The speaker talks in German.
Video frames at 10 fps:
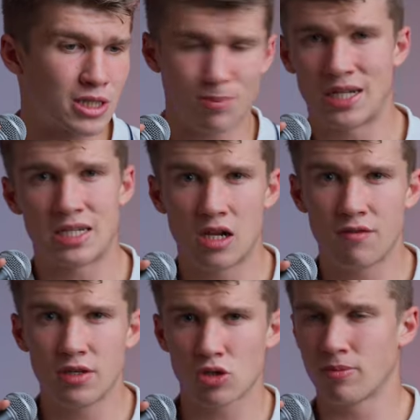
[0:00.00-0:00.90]
aussieht bei den
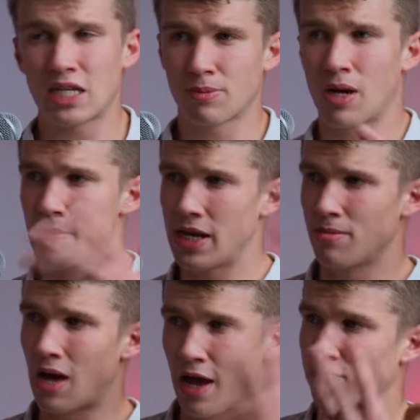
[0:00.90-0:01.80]
Selfies und manchmal bei
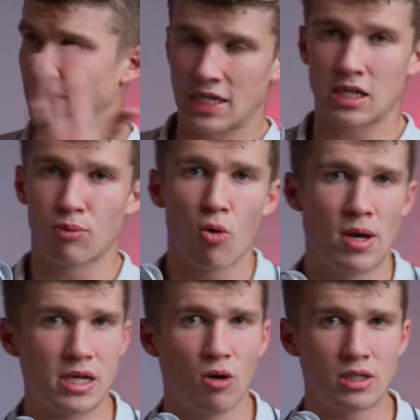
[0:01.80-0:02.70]
dem iPhone 16 Pro
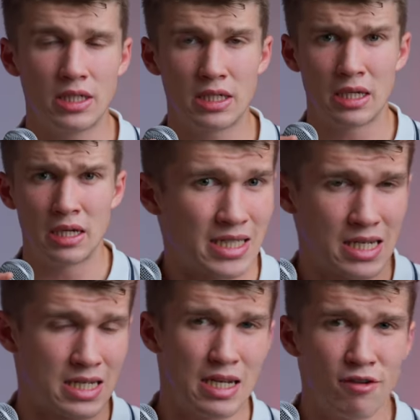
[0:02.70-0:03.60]
besser aussieht? Das
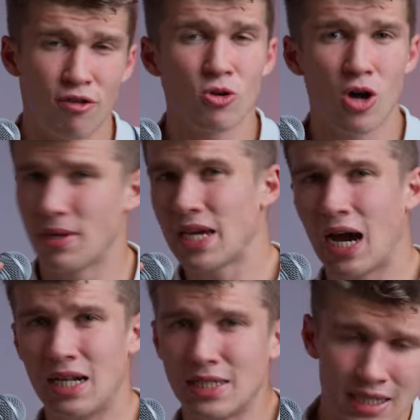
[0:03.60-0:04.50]
ist vollkommen
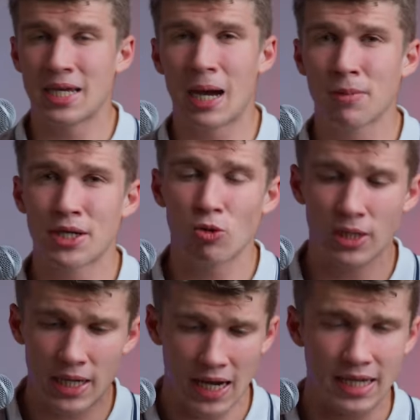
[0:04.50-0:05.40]
egal, denn die haben
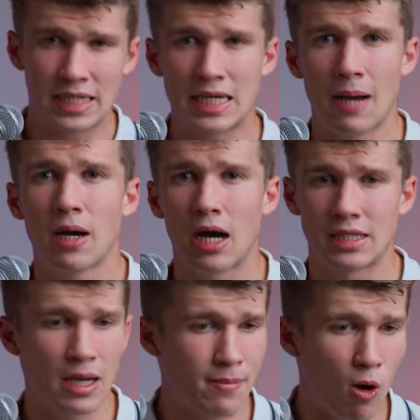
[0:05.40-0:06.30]
genau die gleiche
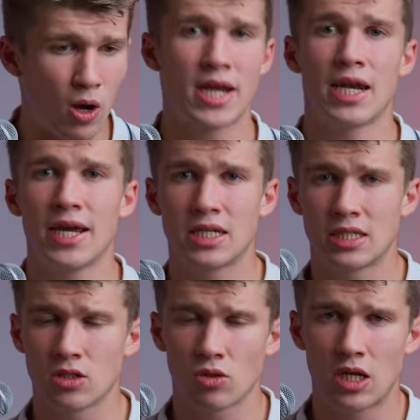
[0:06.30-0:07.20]
Kamera. Die haben auch einen
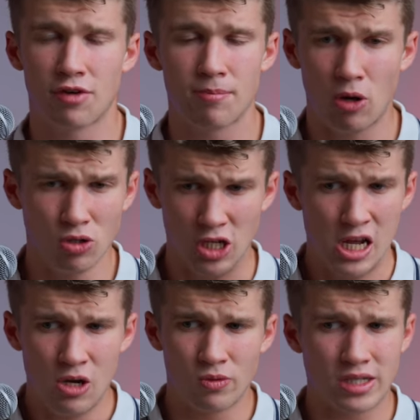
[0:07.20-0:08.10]
LiDAR-Sensor da verbaut
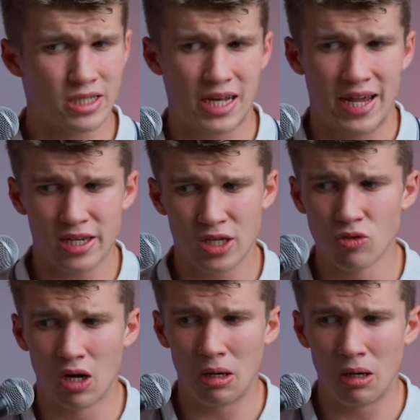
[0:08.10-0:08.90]
und das ist eigentlich